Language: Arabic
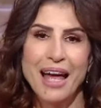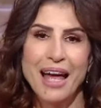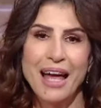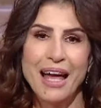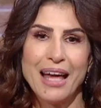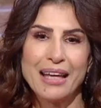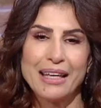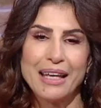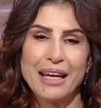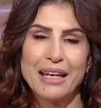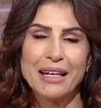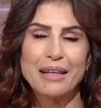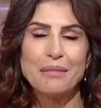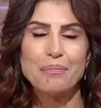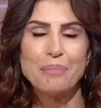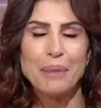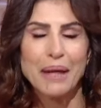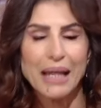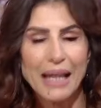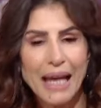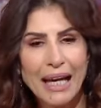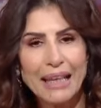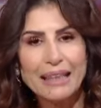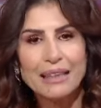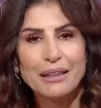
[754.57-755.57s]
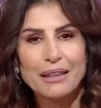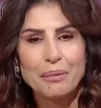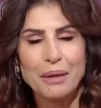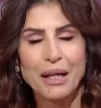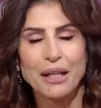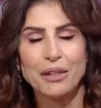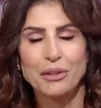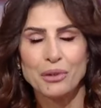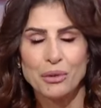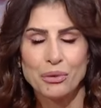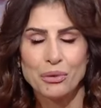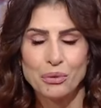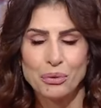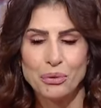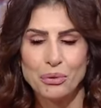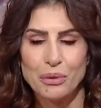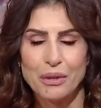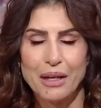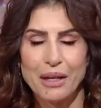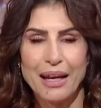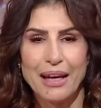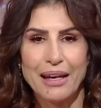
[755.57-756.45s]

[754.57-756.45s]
آه، يا ريت بجد بجد يكون